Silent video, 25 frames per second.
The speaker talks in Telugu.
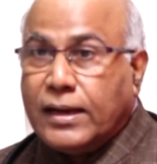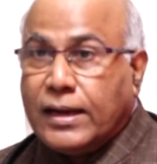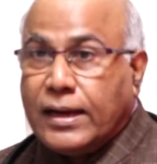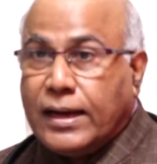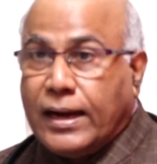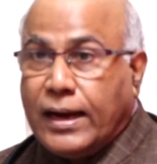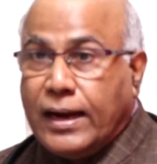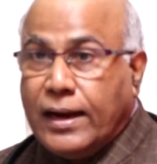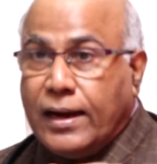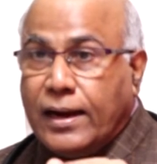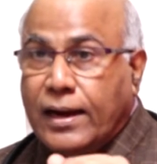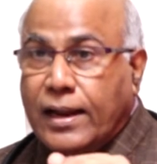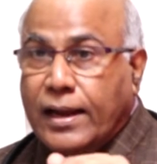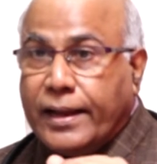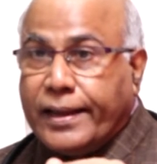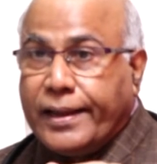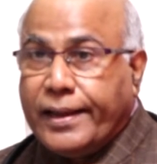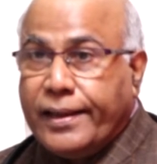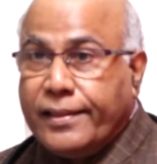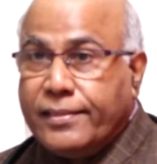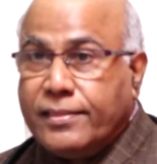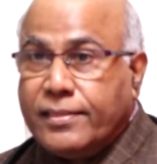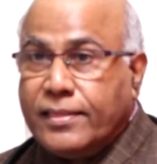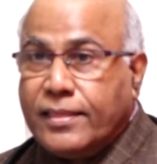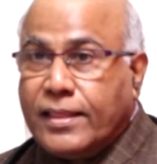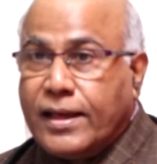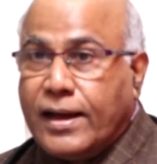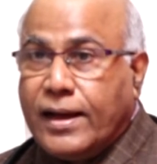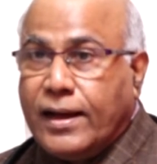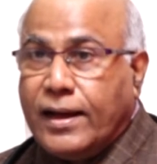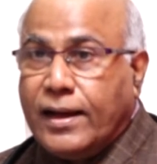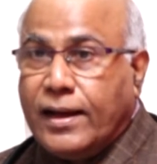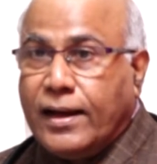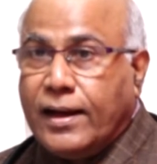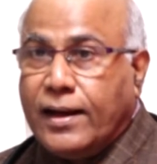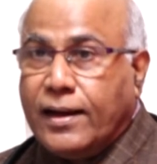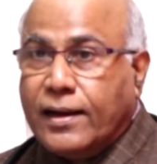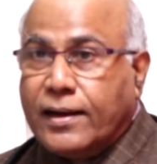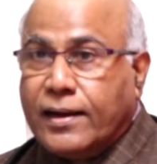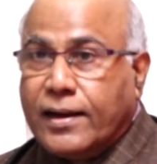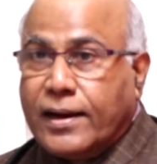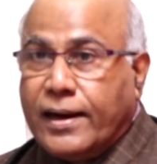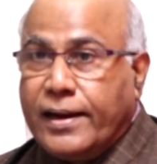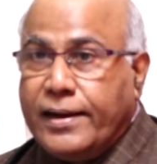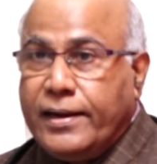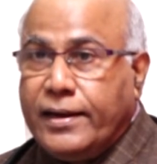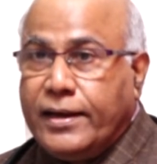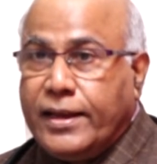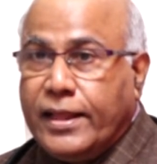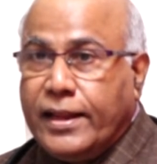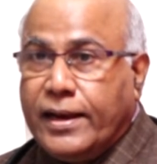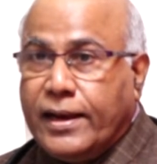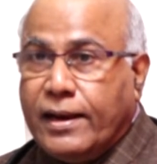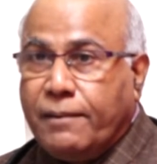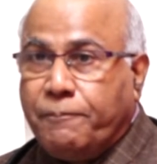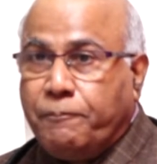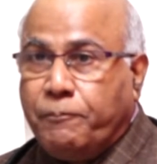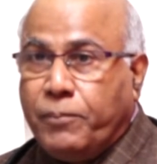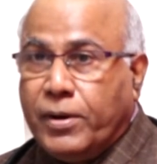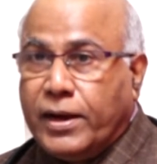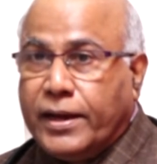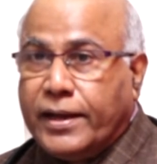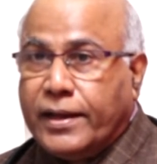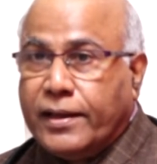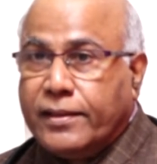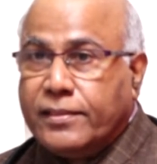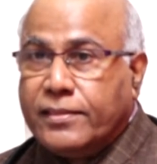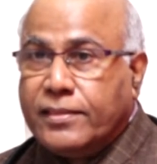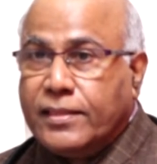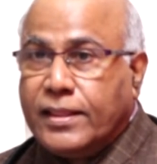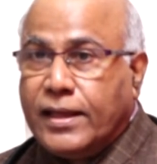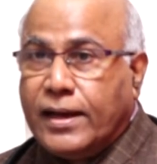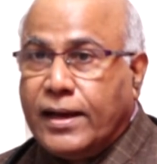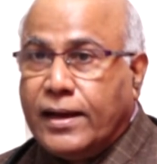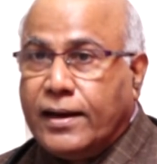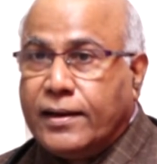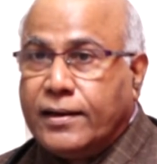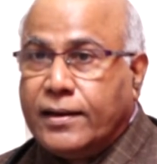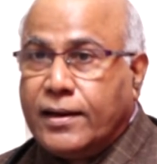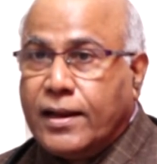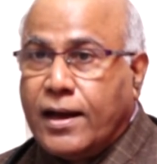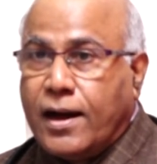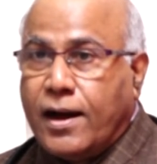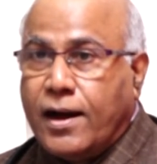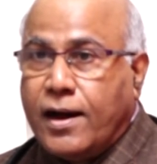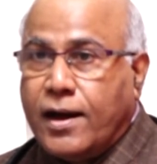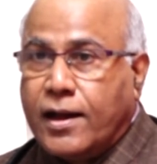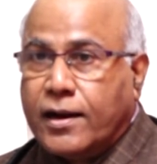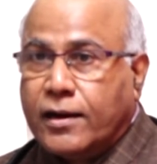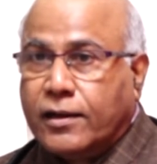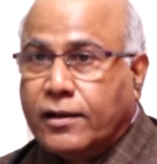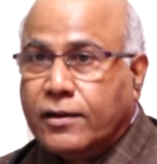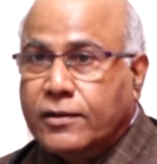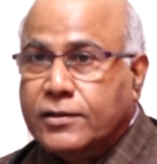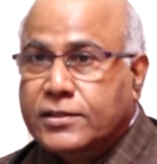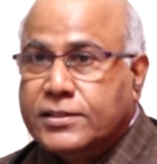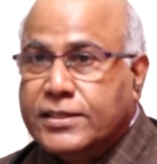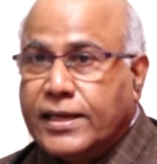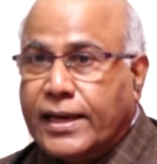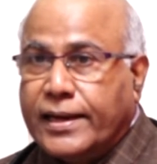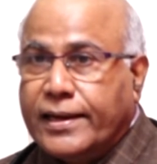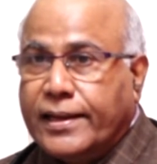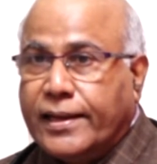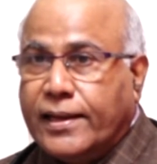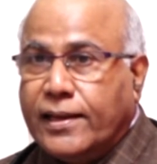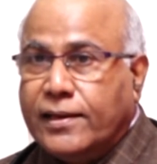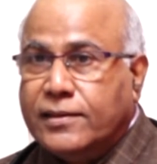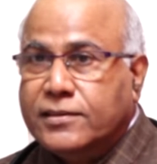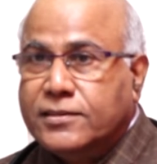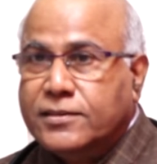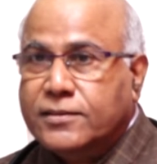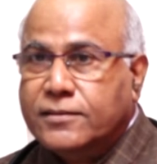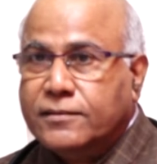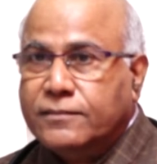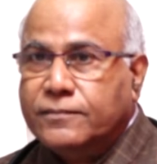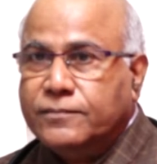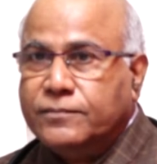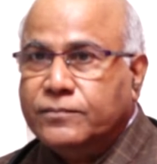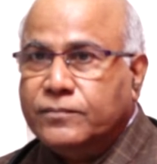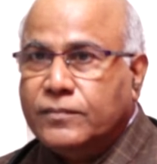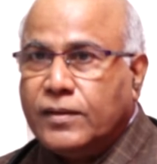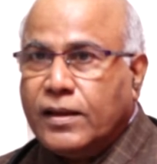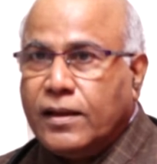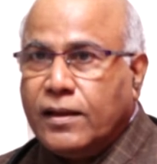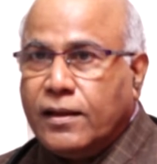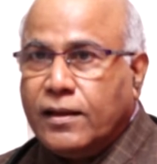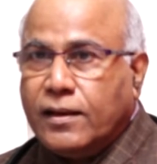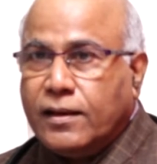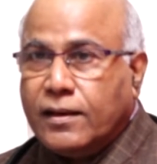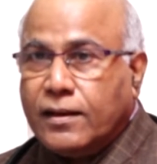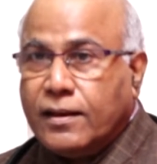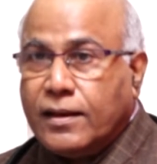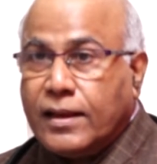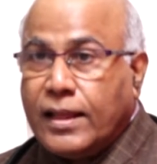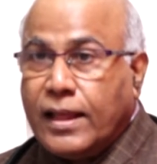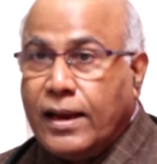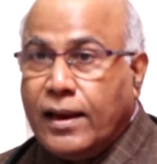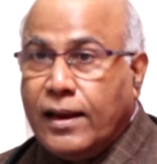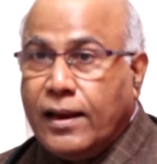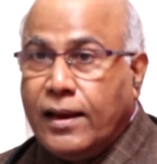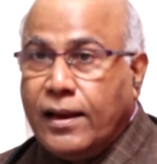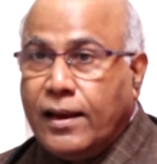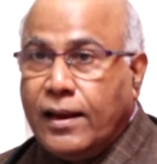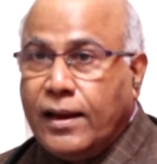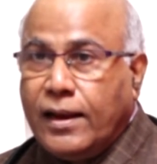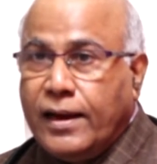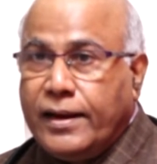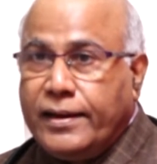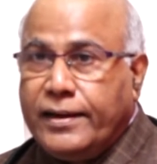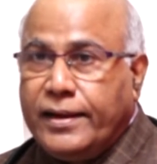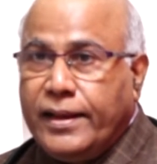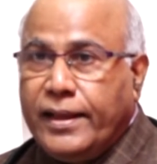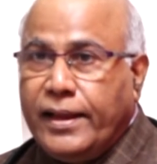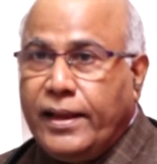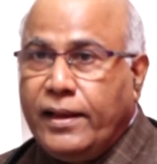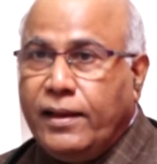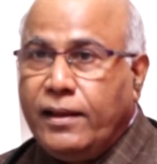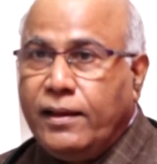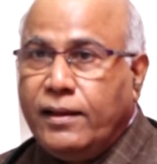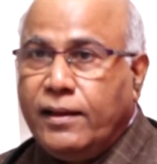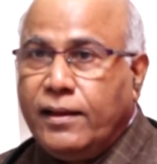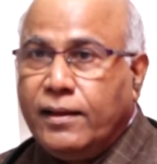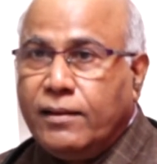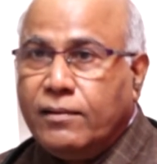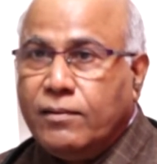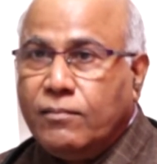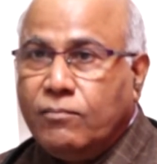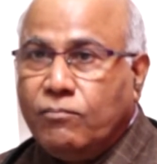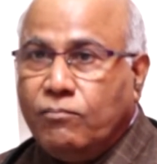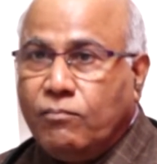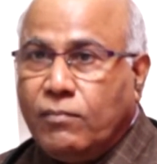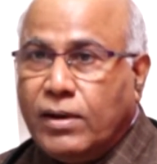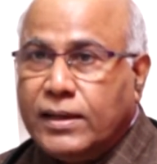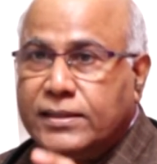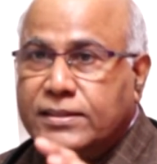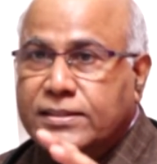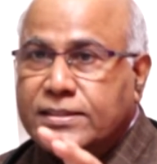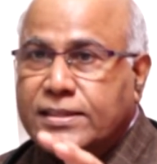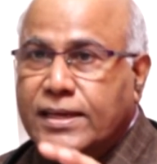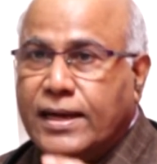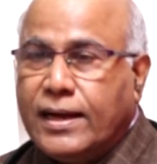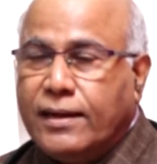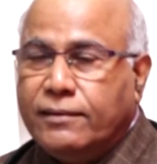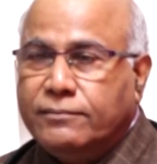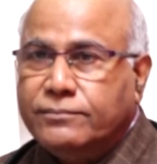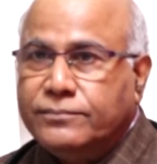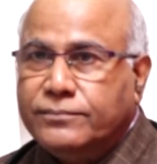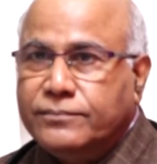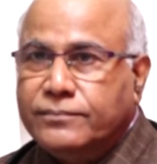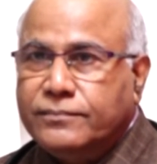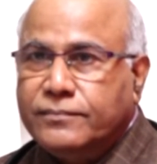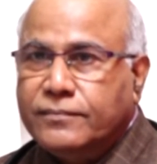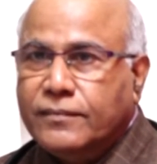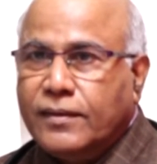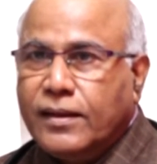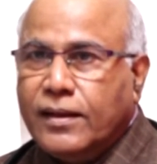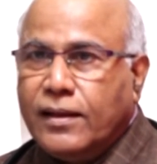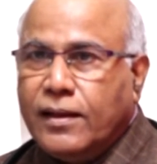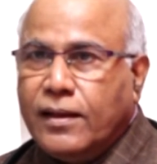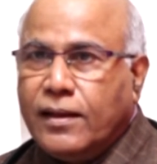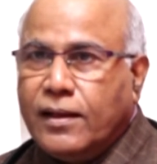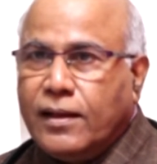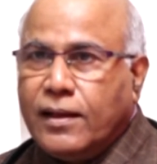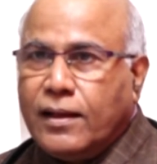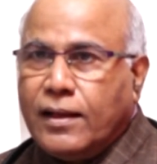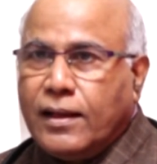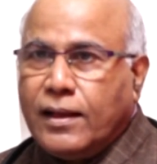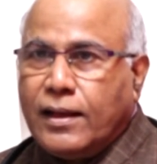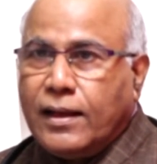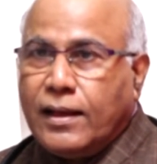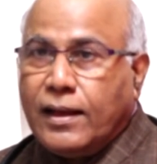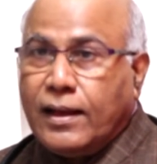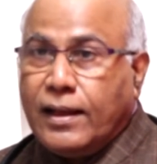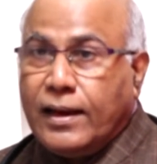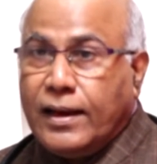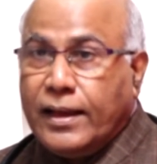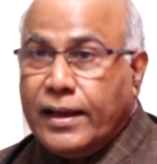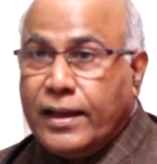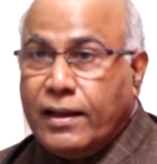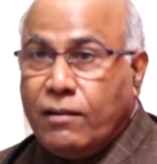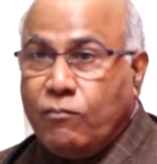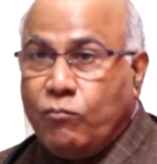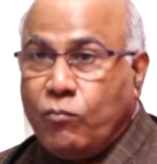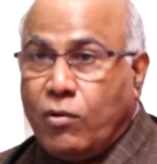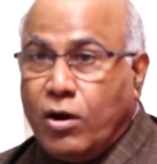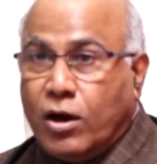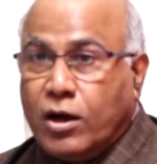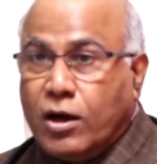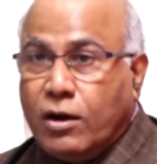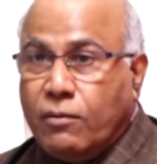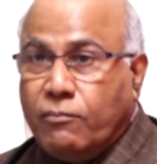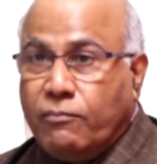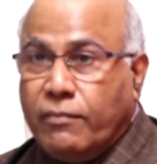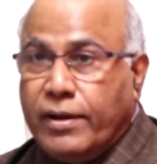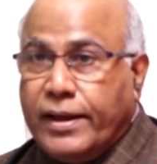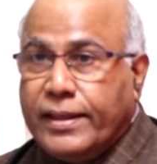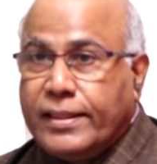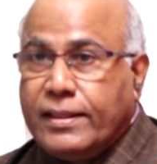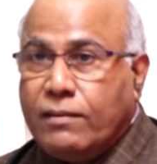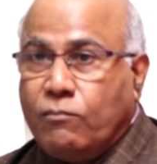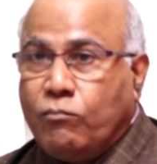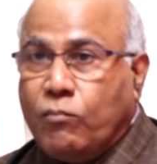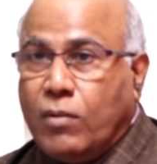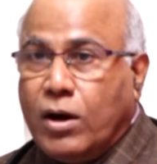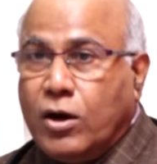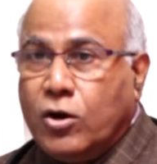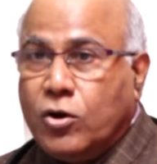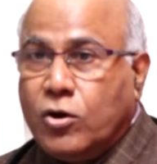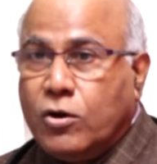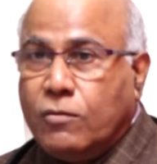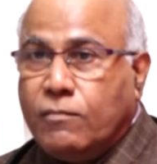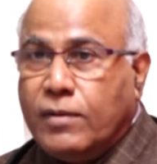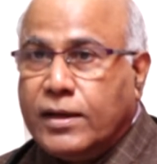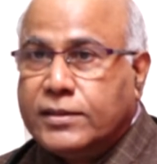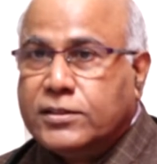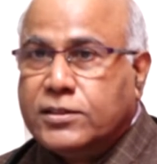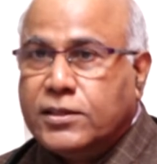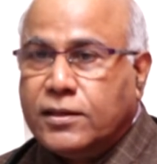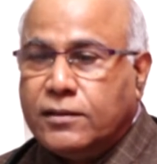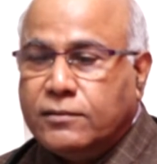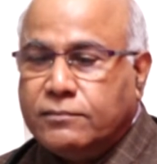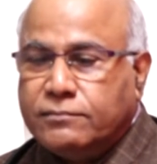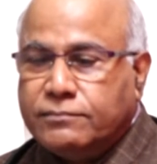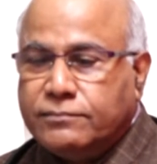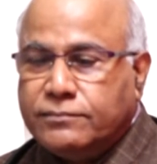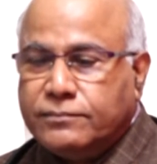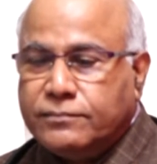కళ్ళ కింద కంటిరెప్ప కింద డార్క్ సర్కిల్స్ నల్లటి మచ్చ అలాగే ముఖం మీద మంగు మచ్చలు